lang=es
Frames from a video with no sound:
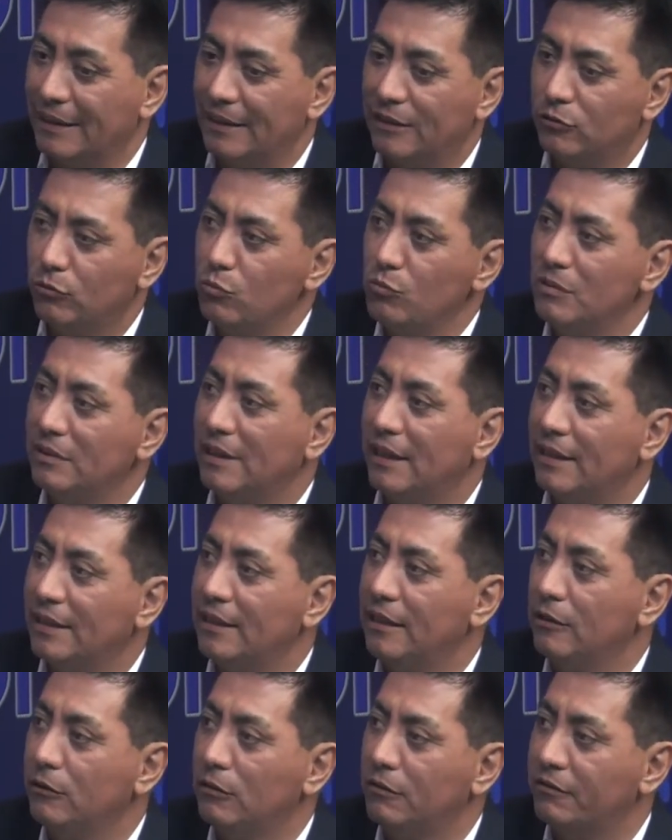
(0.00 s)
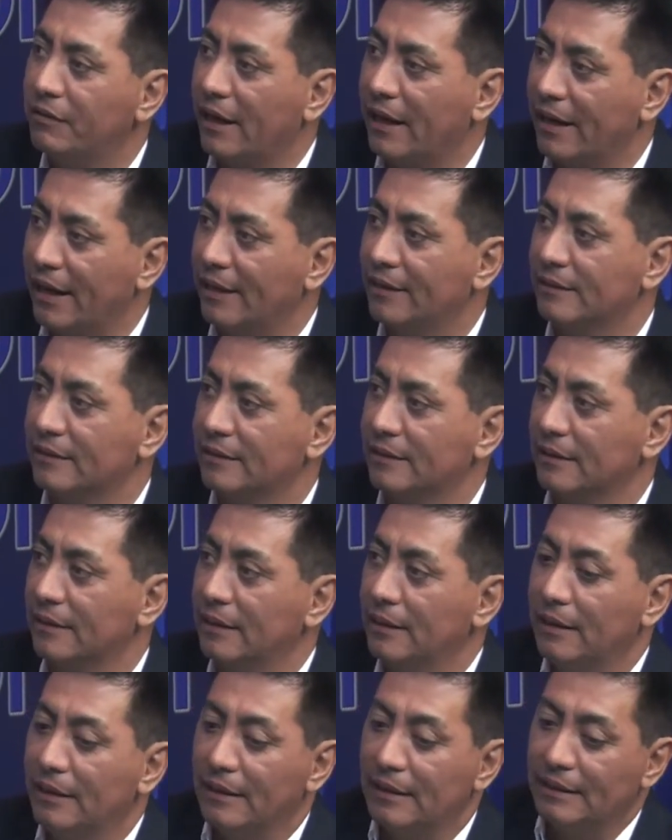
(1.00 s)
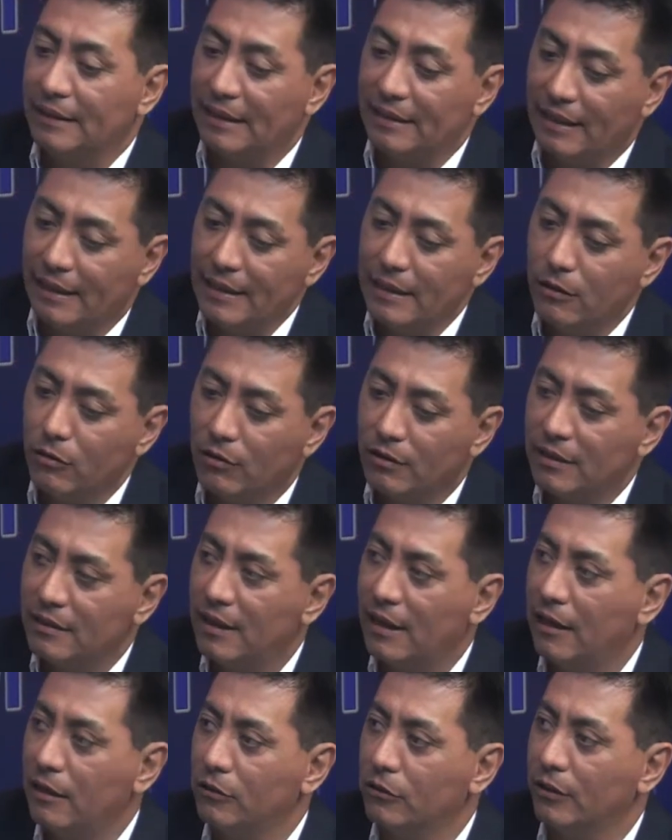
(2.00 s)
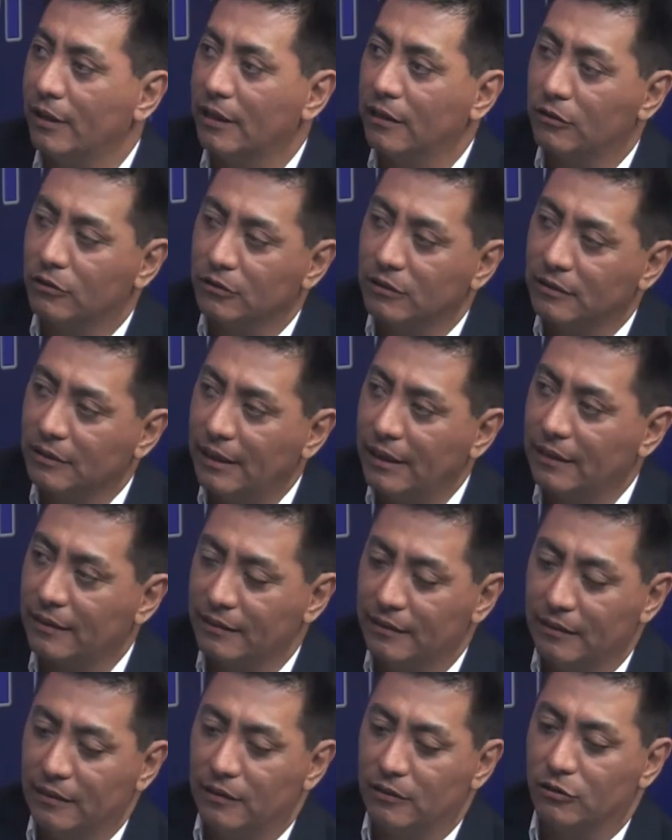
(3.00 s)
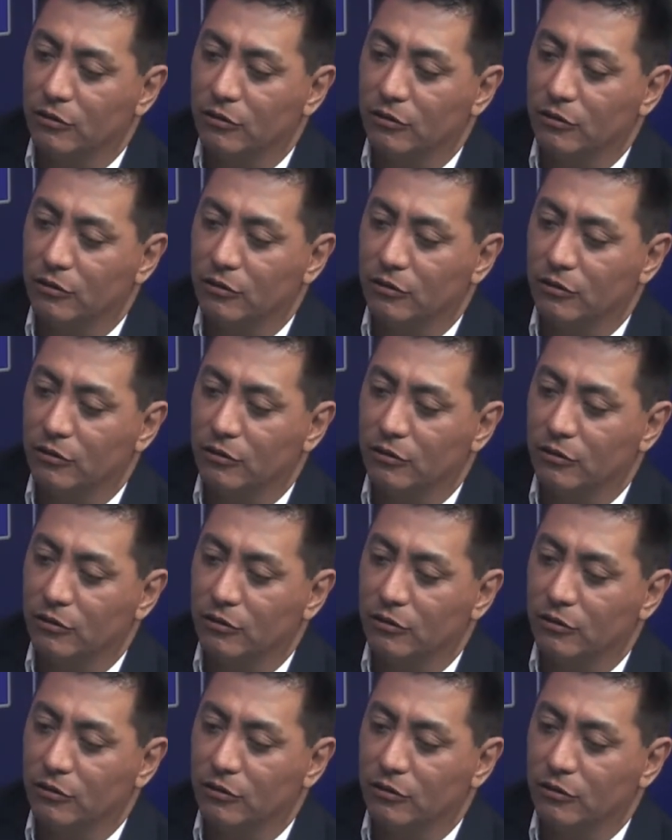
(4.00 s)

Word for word: Es un delito flagrante. que Quien haya ordenado esconder